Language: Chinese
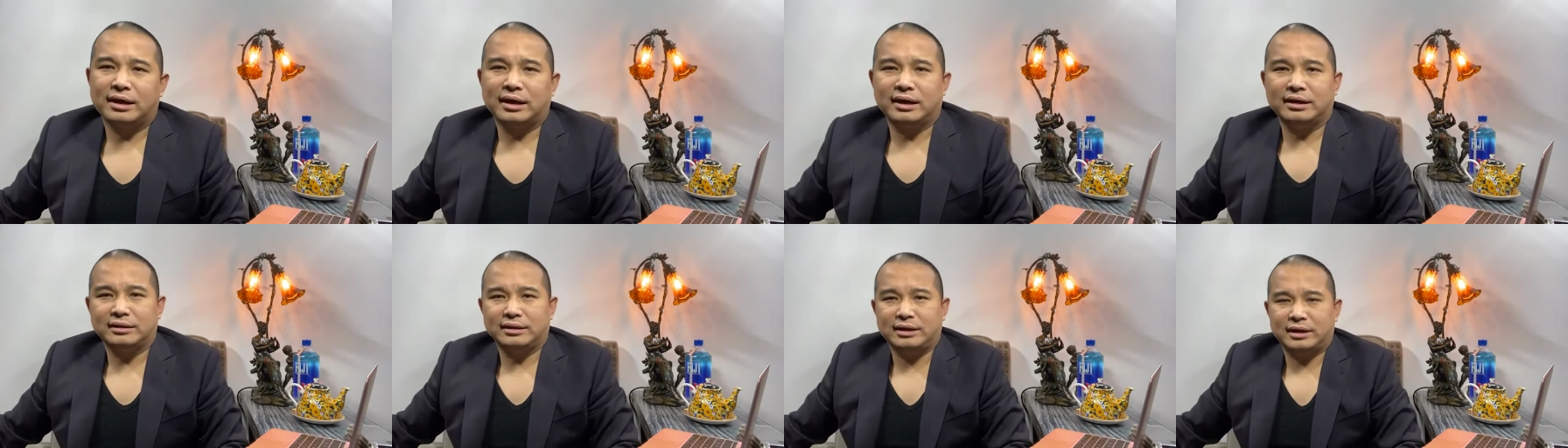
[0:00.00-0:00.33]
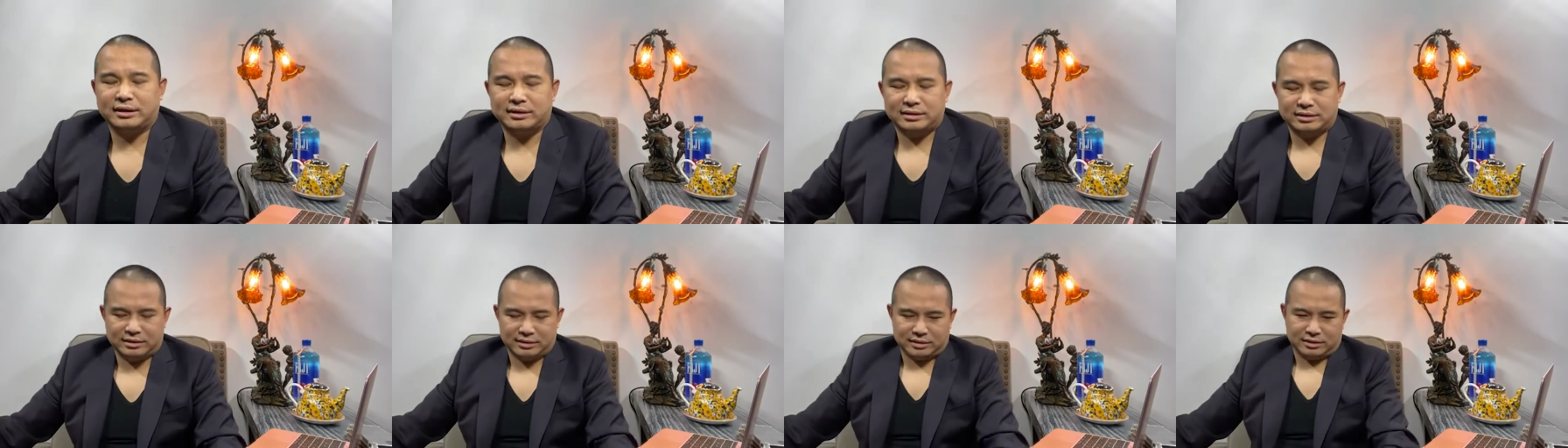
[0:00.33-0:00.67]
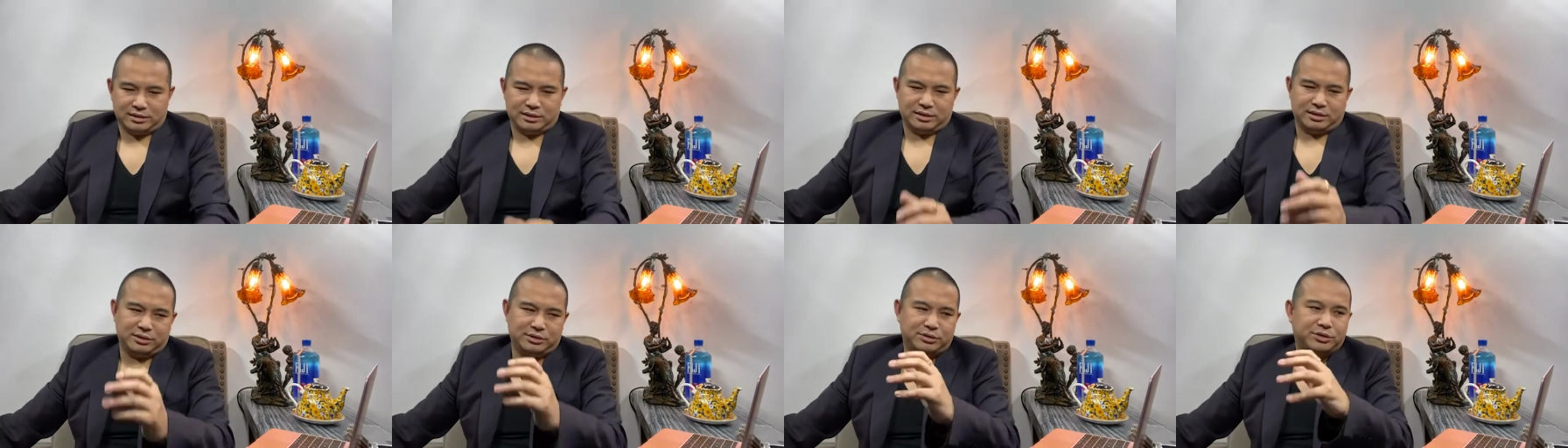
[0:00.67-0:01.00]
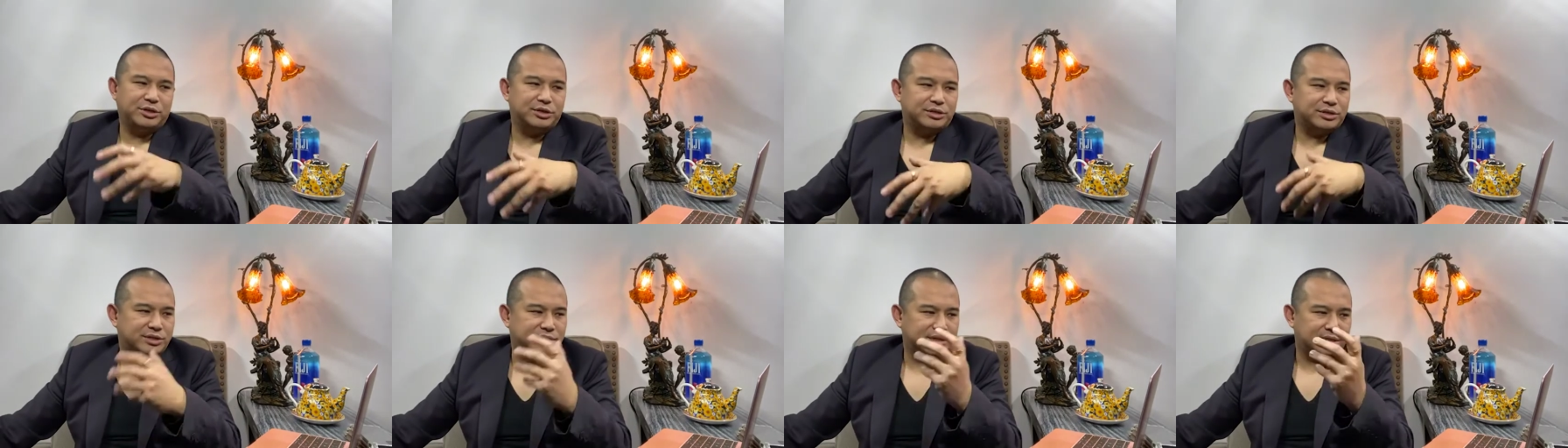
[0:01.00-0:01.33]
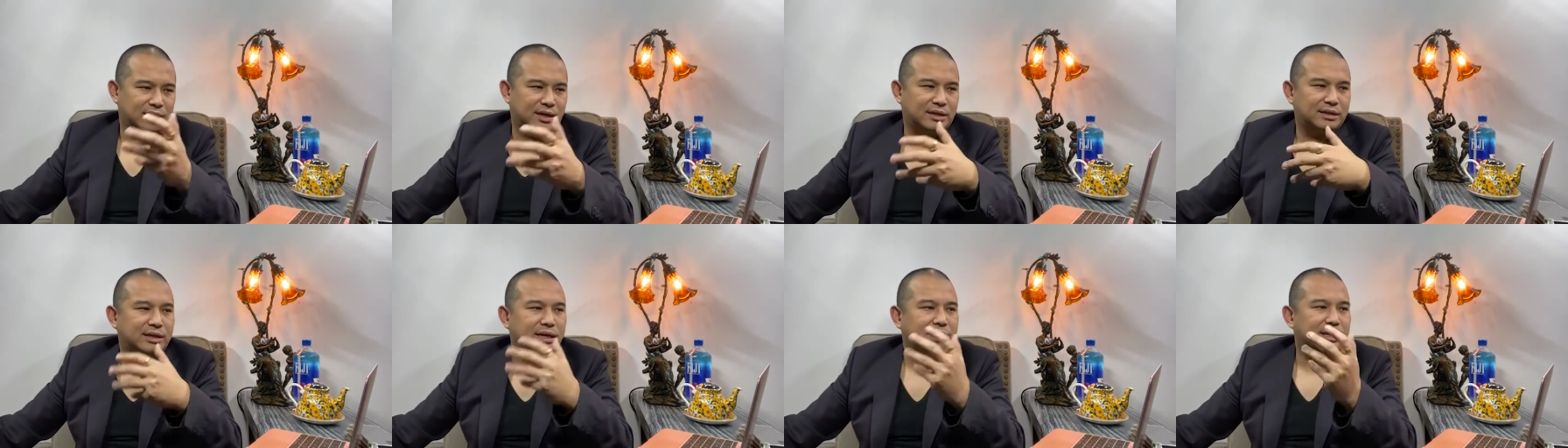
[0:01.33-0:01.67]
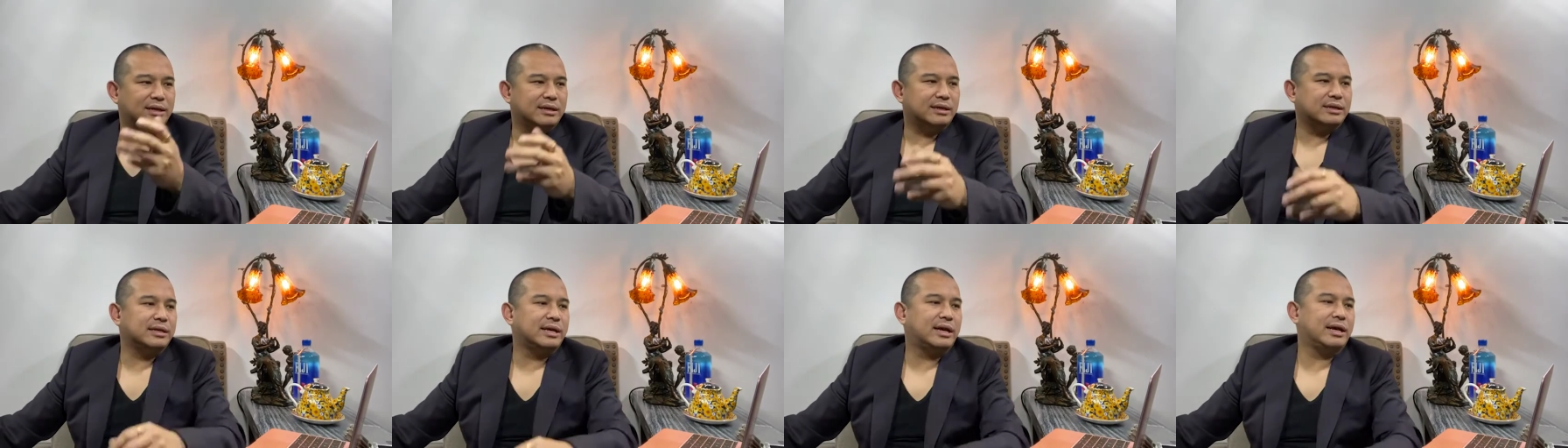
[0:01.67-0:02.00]
啊，那个呃确实啊，
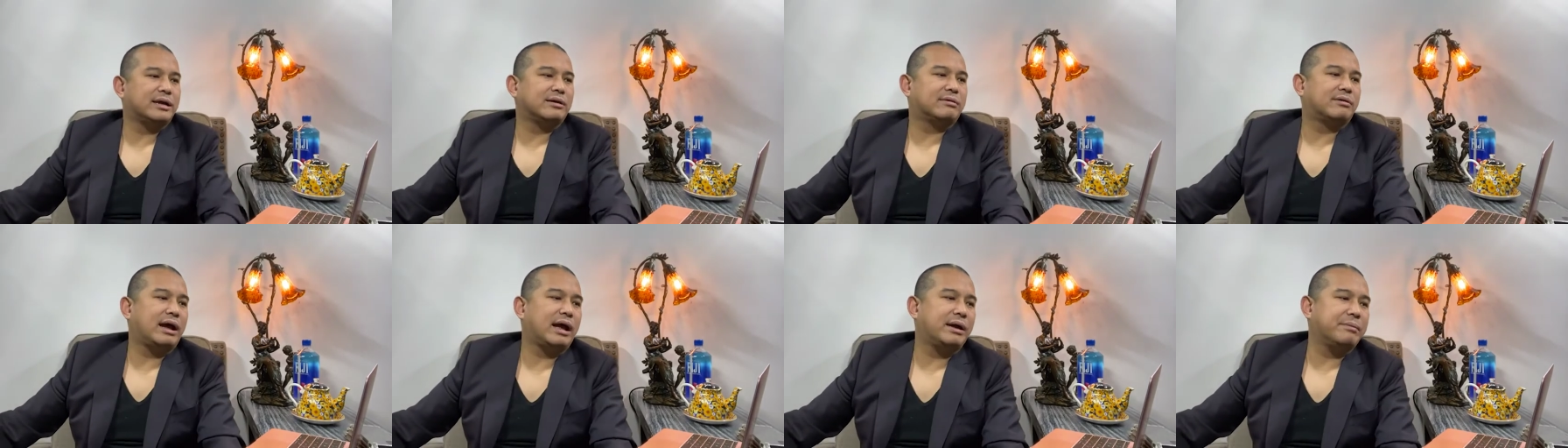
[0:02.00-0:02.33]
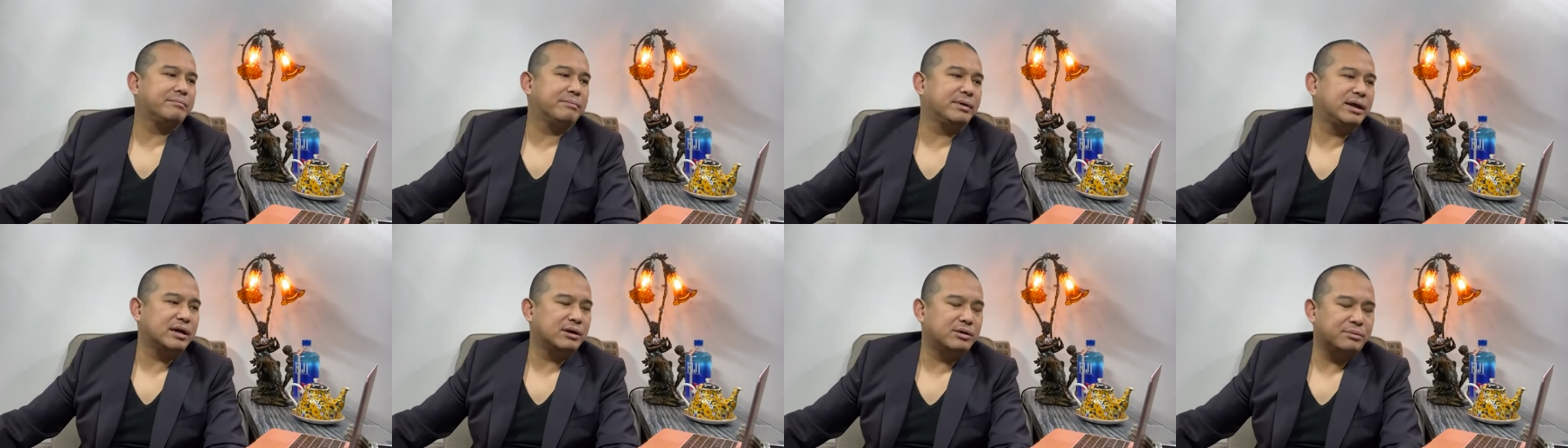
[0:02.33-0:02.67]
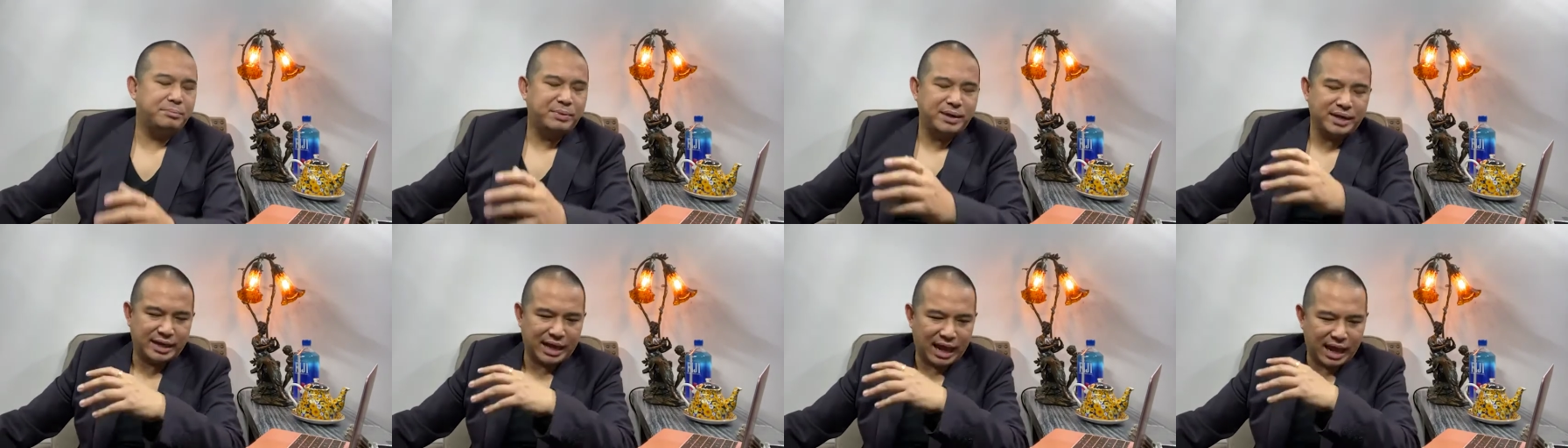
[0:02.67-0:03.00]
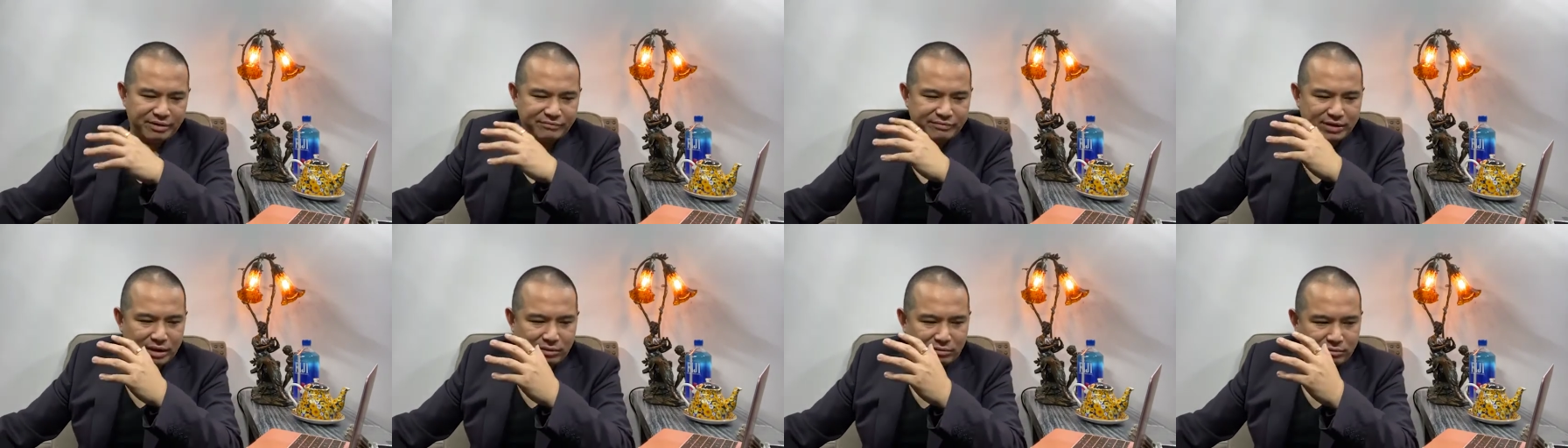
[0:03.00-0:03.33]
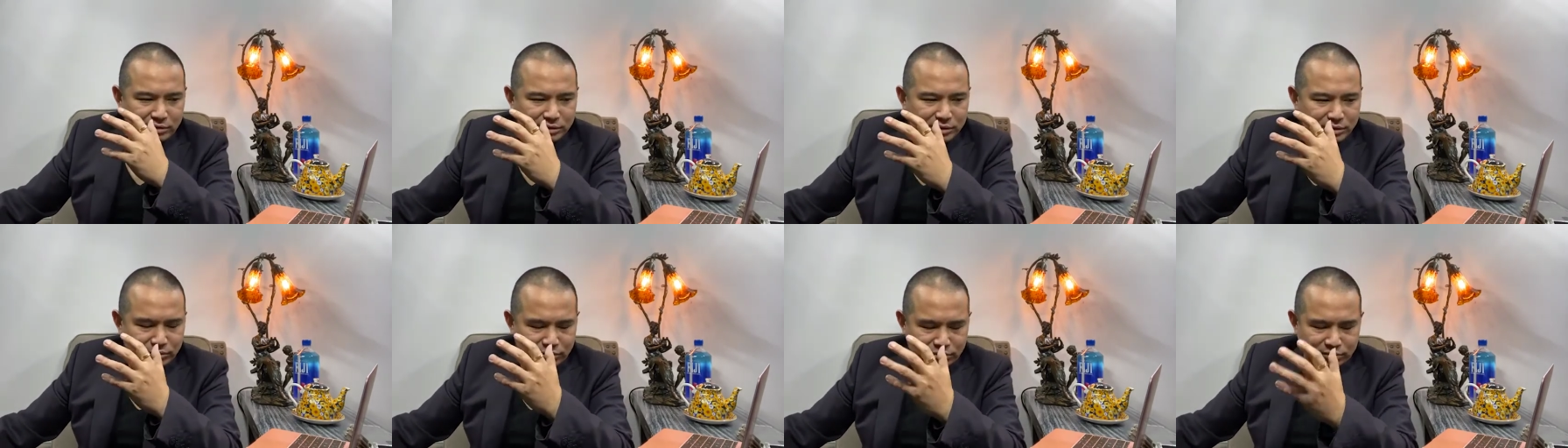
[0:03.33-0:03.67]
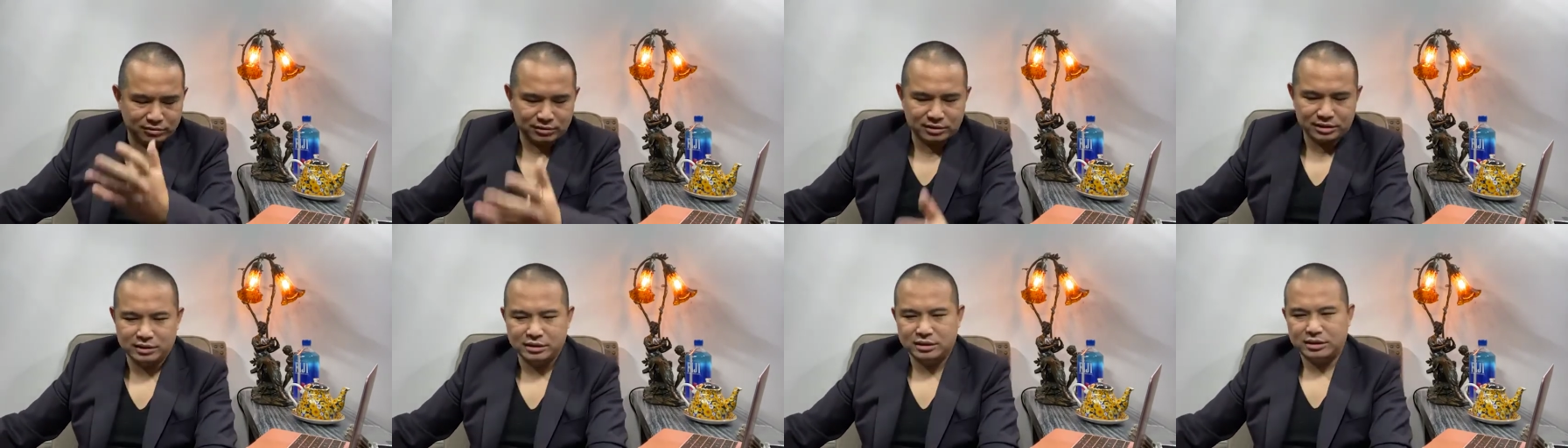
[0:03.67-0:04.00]
那那一块没有被开发过的
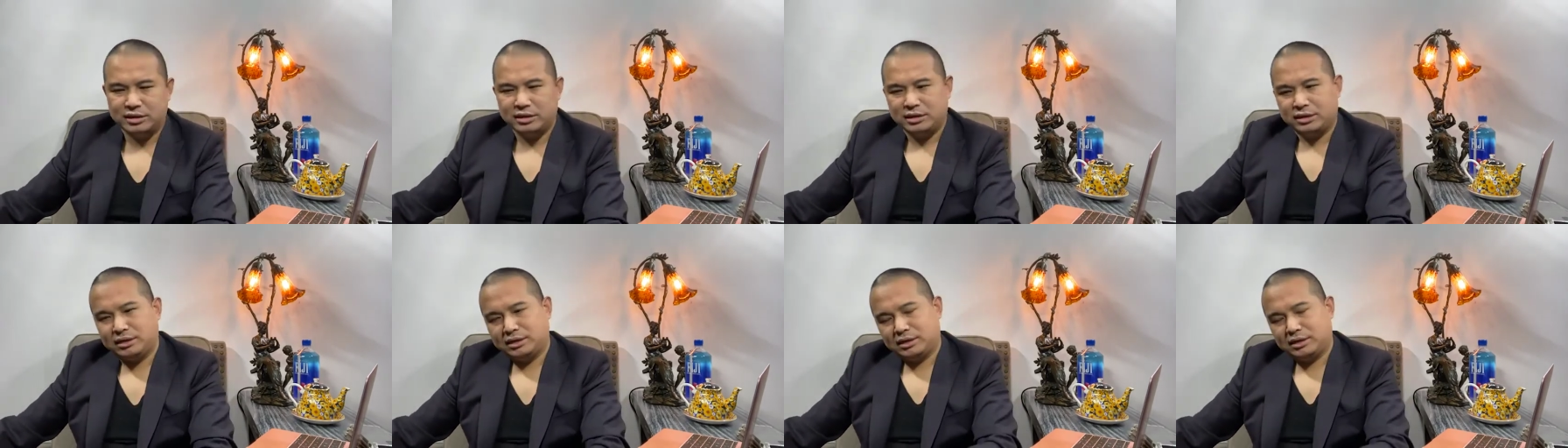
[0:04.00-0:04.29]
土地。